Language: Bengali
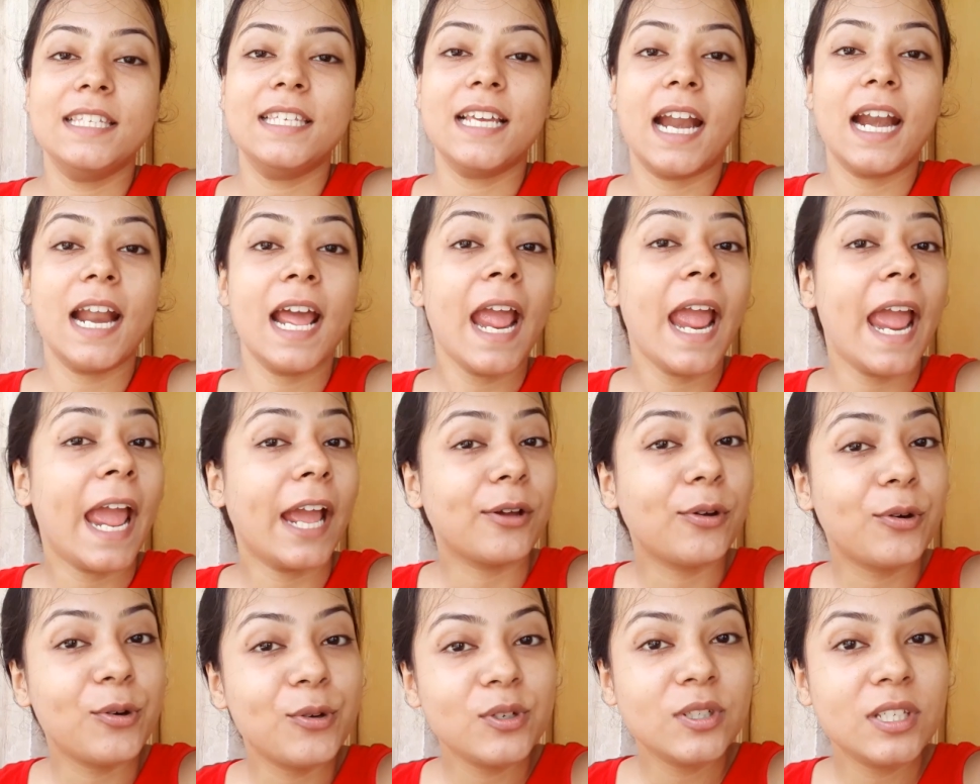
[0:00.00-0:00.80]
যারা
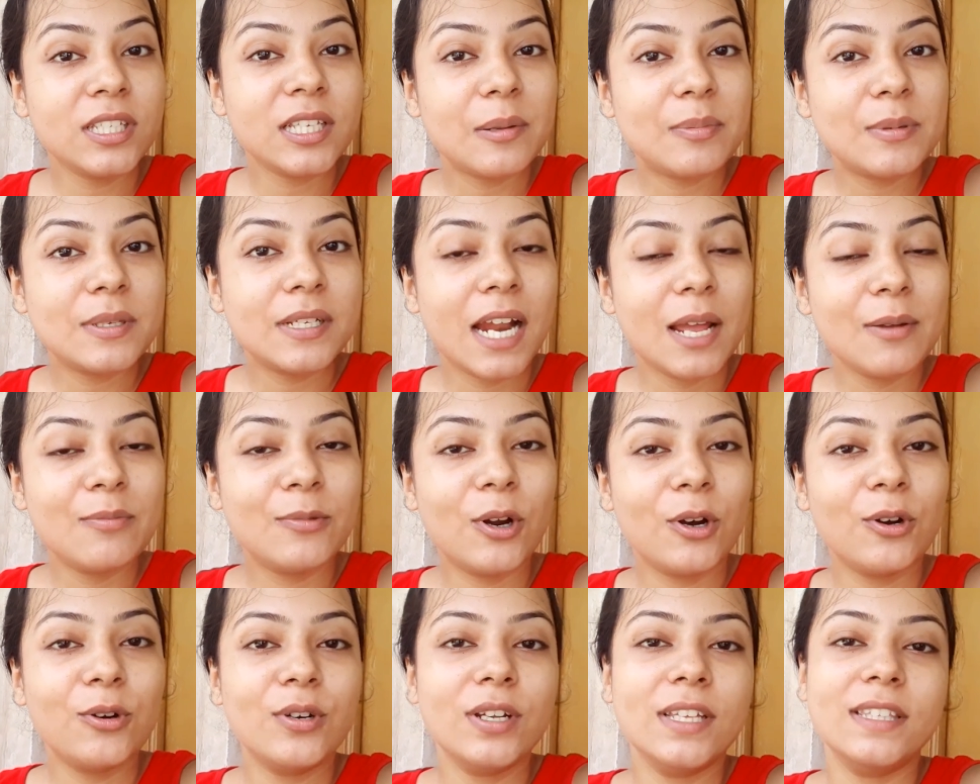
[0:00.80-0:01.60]
এখনও সাবস্ক্রাইব
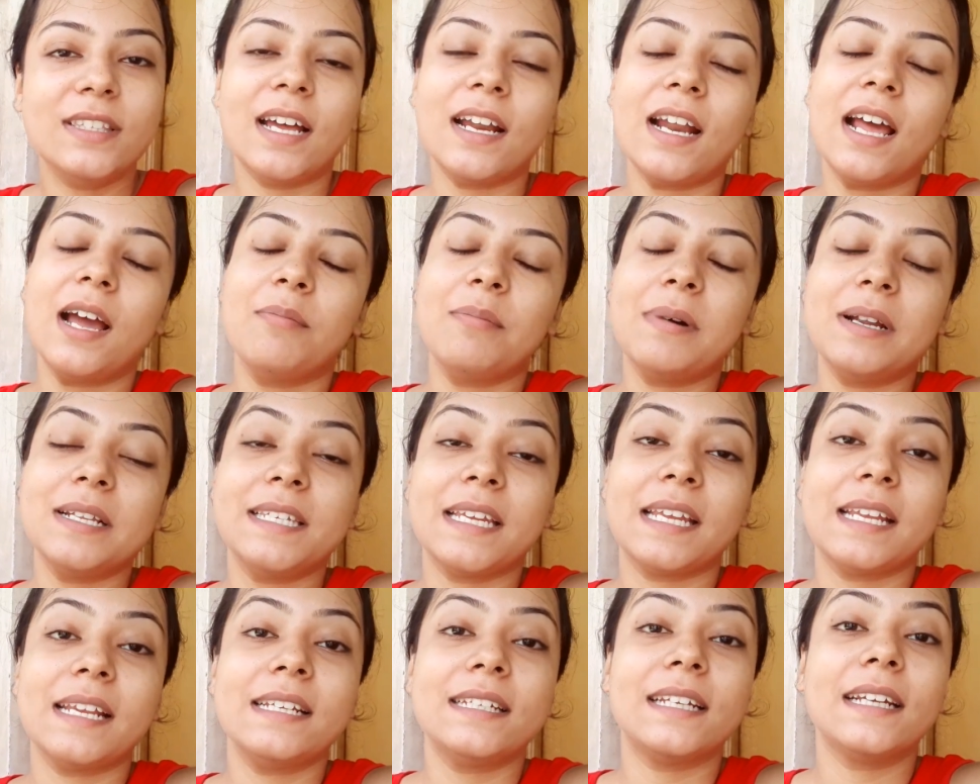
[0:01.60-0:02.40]
করোনি তারা আমার
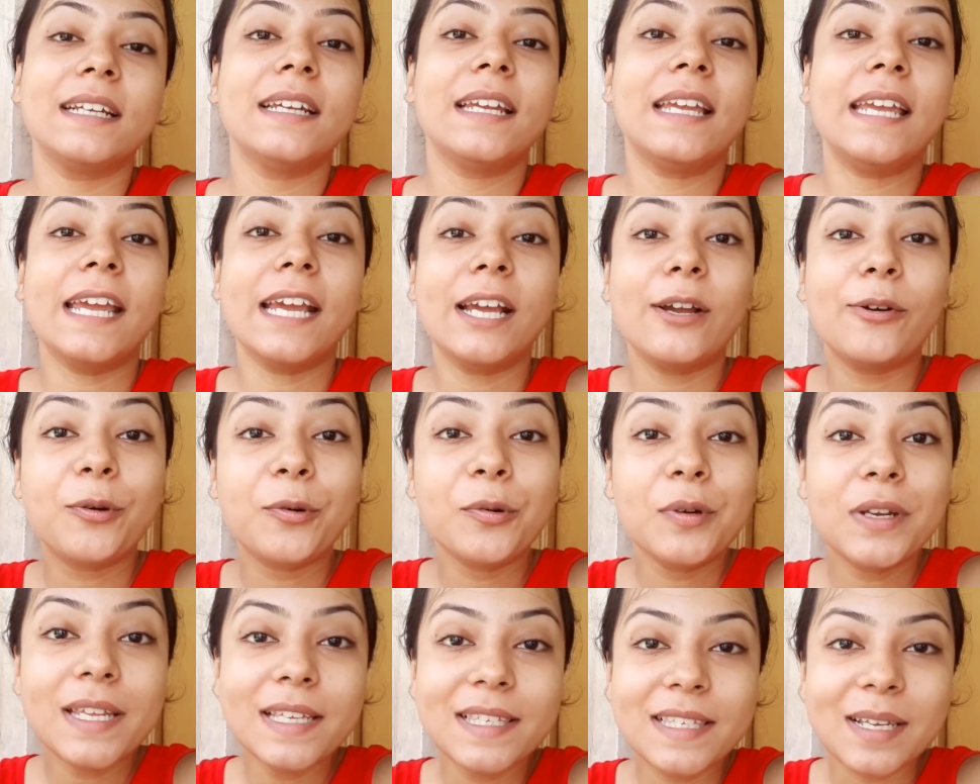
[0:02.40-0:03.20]
চ্যানেলটাকে
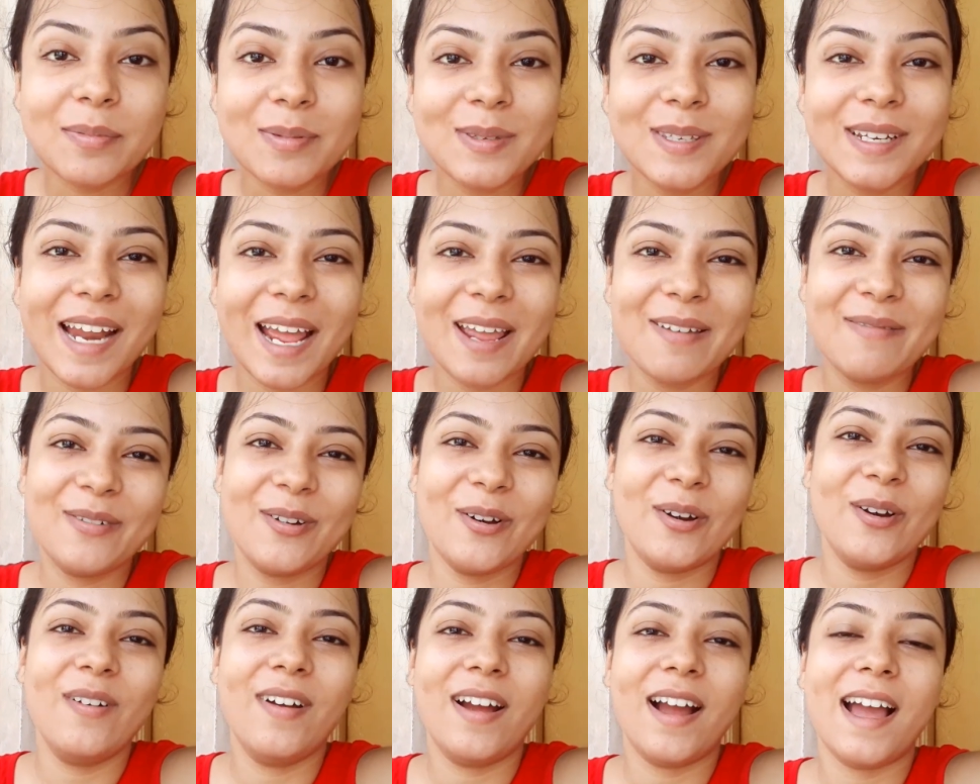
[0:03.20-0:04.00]
এক্ষুনি সাবস্ক্রাইব
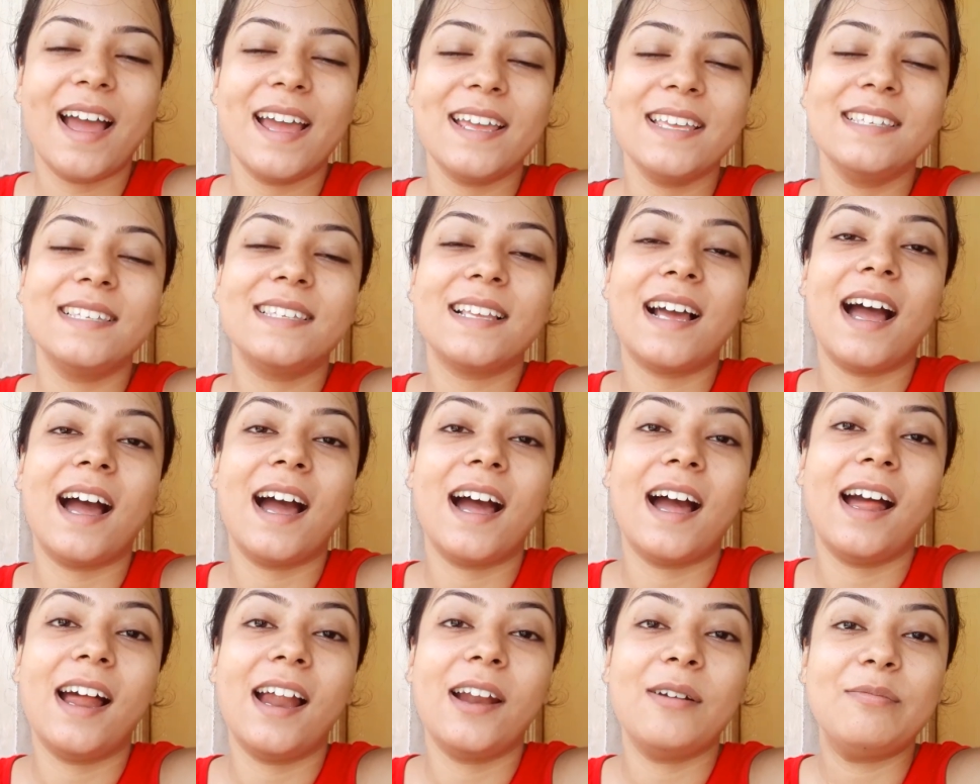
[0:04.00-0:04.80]
করো গাইজ
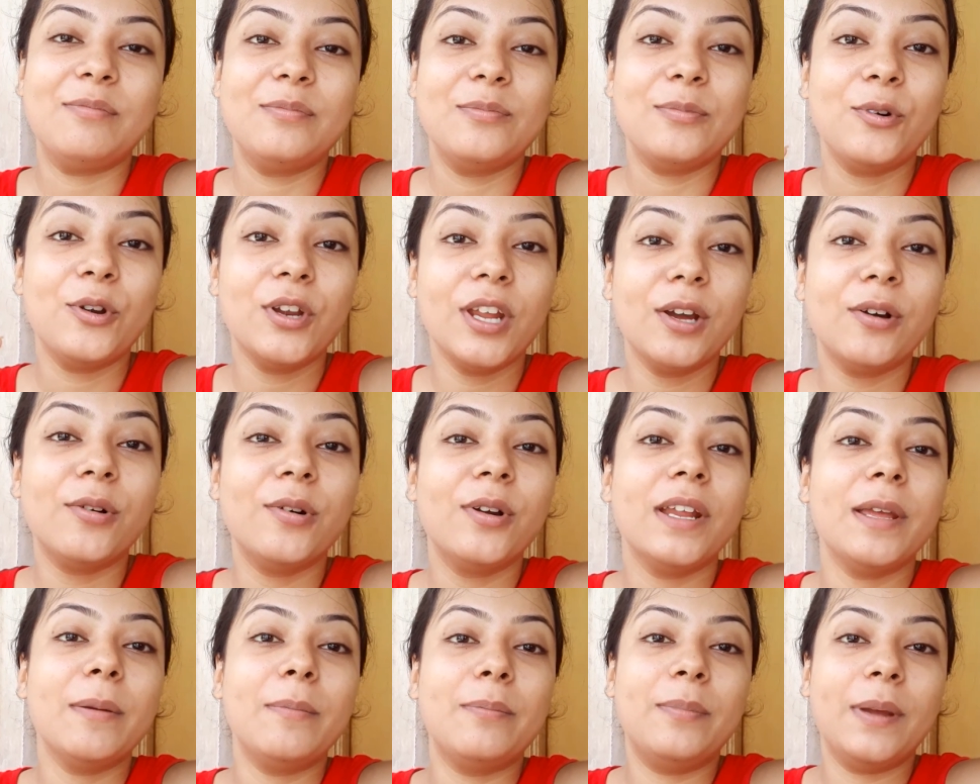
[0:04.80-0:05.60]
আর মনে
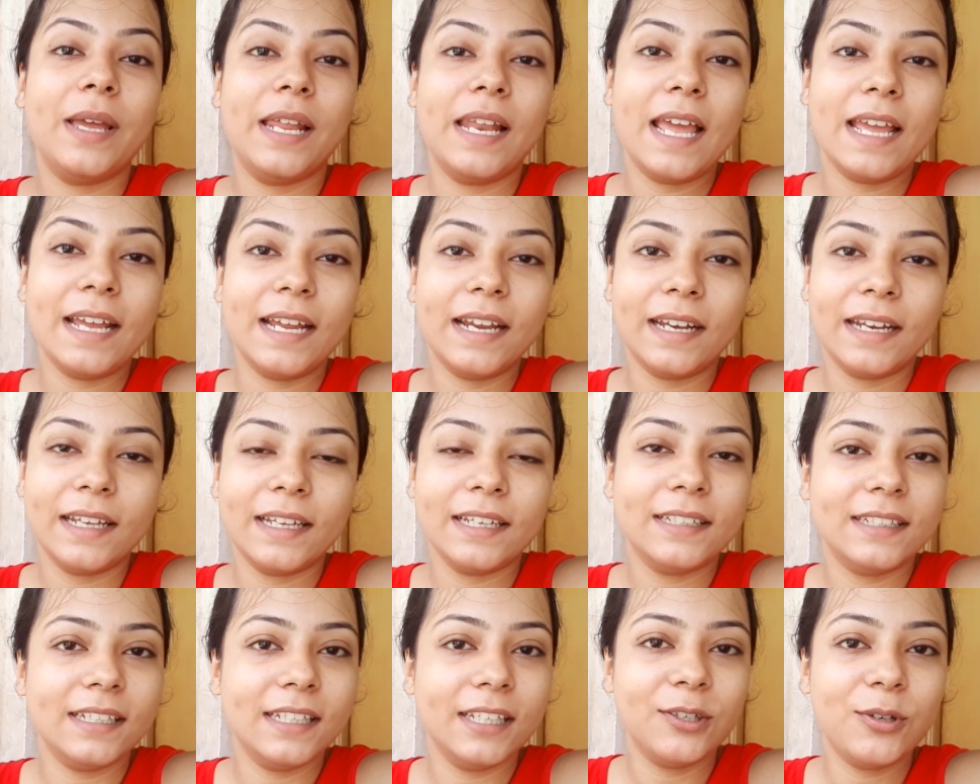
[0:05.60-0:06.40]
করে বেল
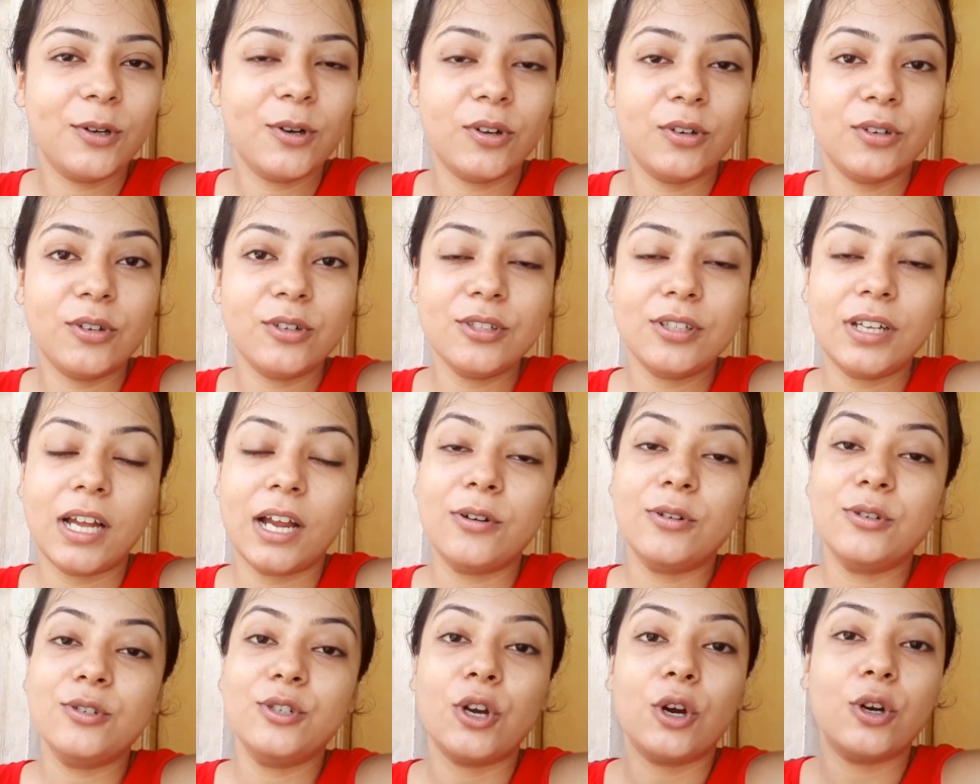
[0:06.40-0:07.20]
আইকনটাকে ক্লিক করো
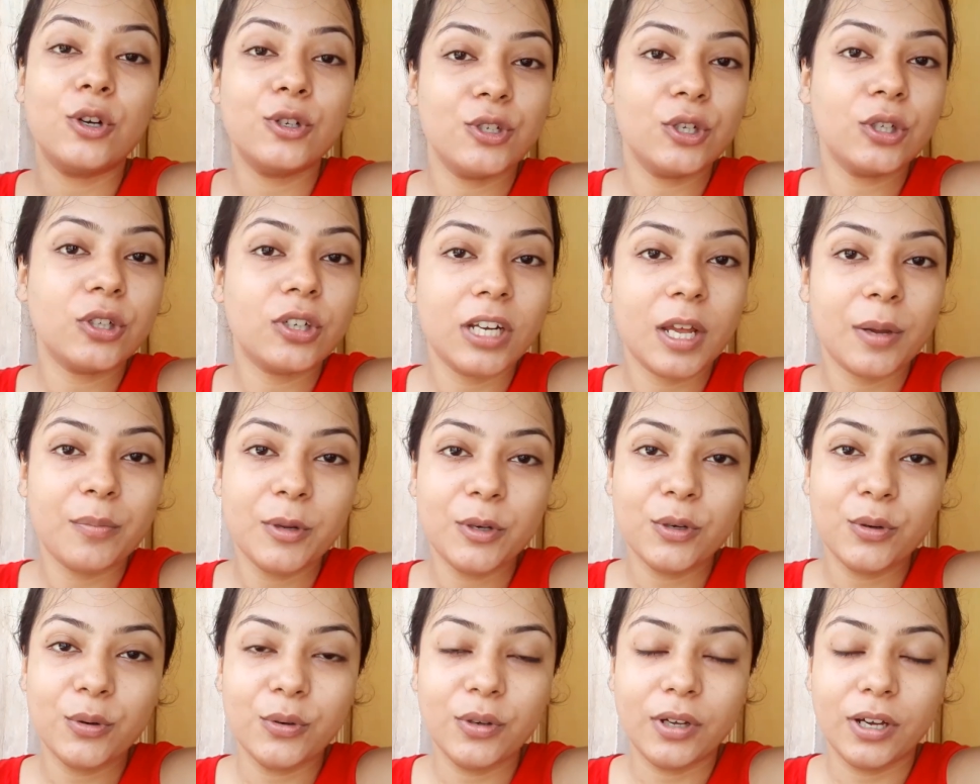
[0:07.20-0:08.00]
কারণ যখন যখন
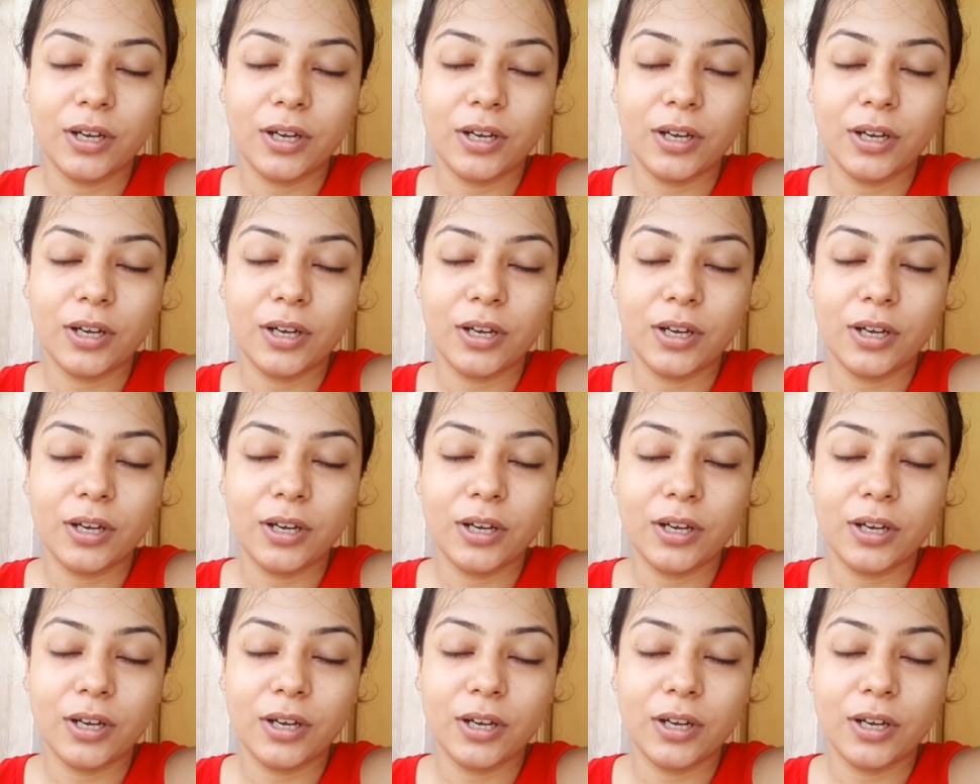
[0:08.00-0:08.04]
আমি